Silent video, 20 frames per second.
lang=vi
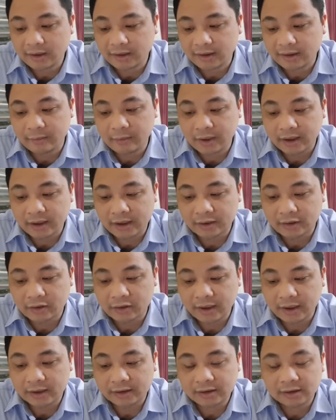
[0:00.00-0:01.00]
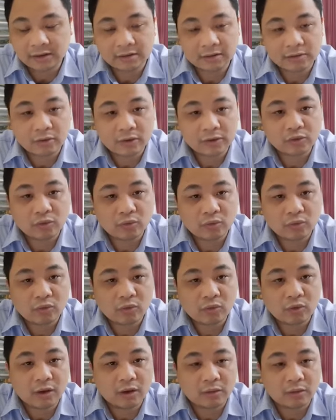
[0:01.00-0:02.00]
Thì bên cạnh đó đấy là những nội dung
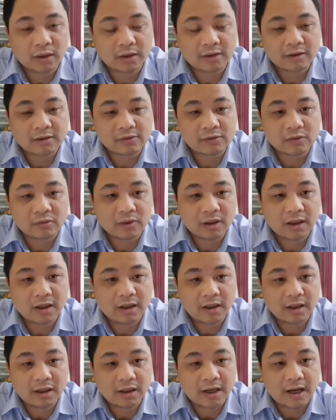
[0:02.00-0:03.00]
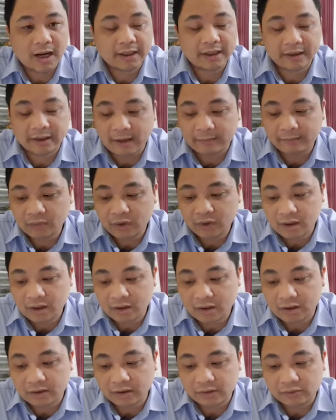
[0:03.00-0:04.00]
của luật giáo dục uh, ờ, 2005
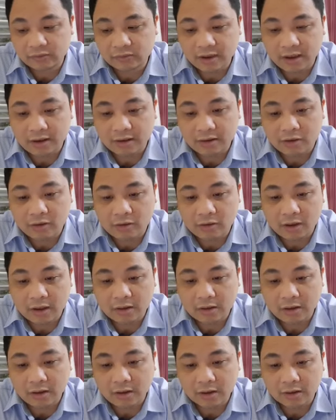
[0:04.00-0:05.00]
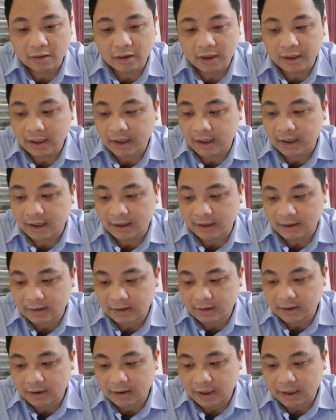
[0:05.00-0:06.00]
thì chúng ta có uh, tất cả
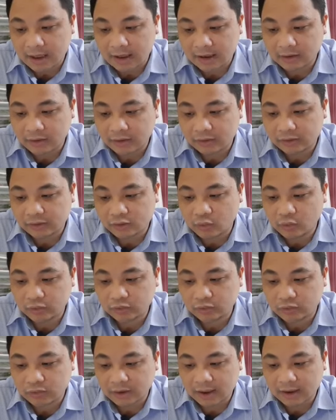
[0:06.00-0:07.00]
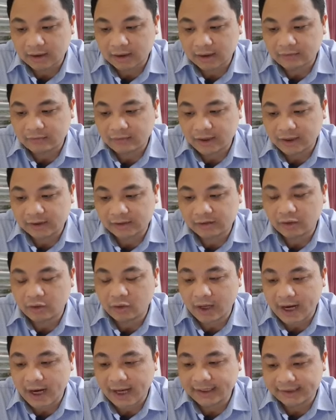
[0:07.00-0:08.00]
các cái nội dung chúng ta thấy về sửa
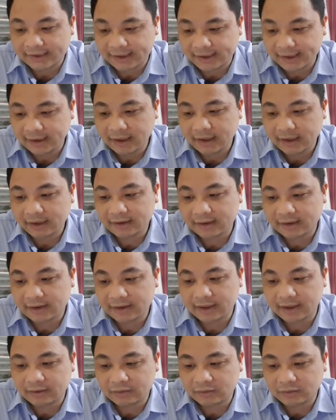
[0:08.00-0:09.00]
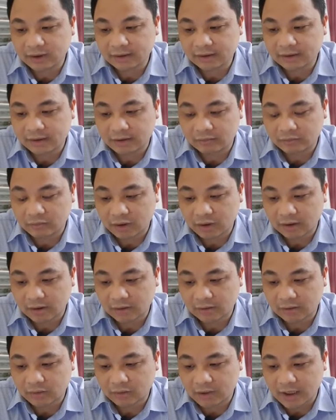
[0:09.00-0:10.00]
đổi 209 ấy thì chúng ta trong luật
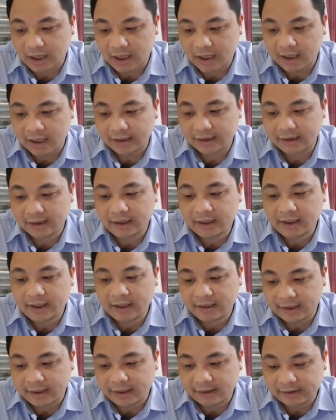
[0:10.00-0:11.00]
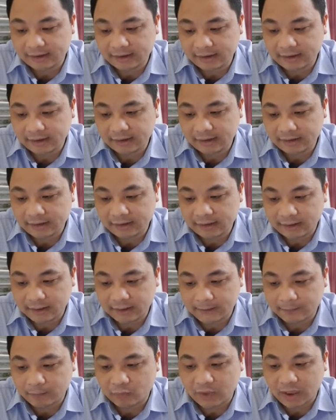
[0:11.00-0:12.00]
giáo dục 209 thì
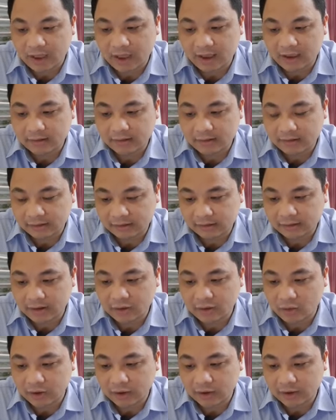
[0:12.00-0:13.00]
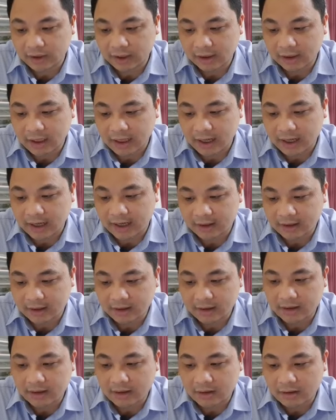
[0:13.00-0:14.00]
đã sửa đổi tất cả
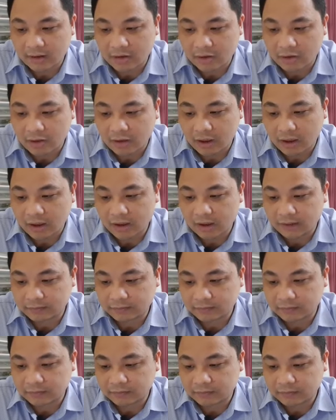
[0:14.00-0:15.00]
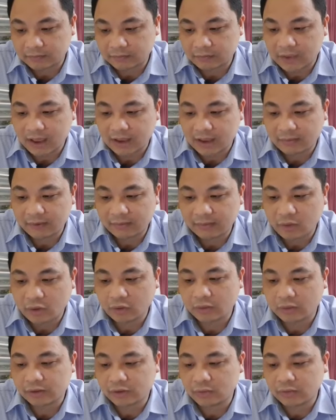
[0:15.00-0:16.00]
có
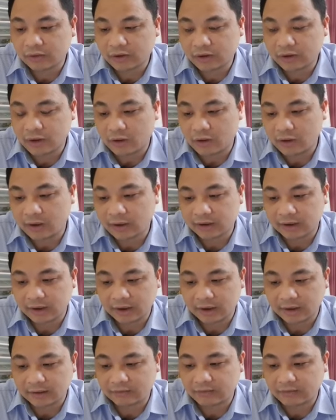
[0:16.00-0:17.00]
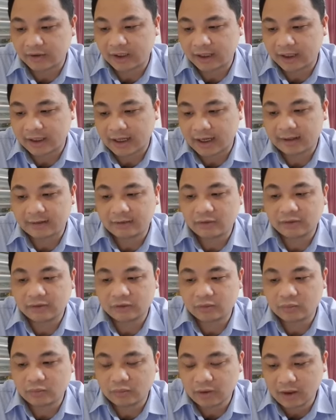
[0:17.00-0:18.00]
31 nội dung sửa đổi ờ, về các nội
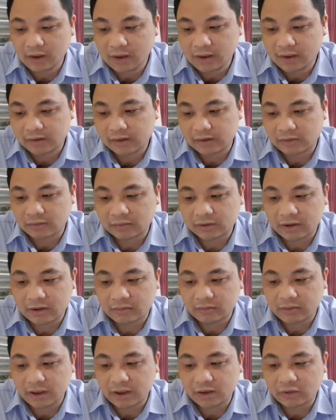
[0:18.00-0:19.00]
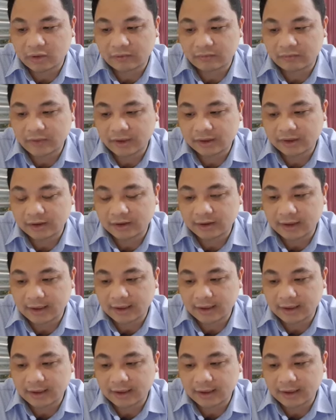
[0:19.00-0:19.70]
dung trong trong ờ, luật viên chức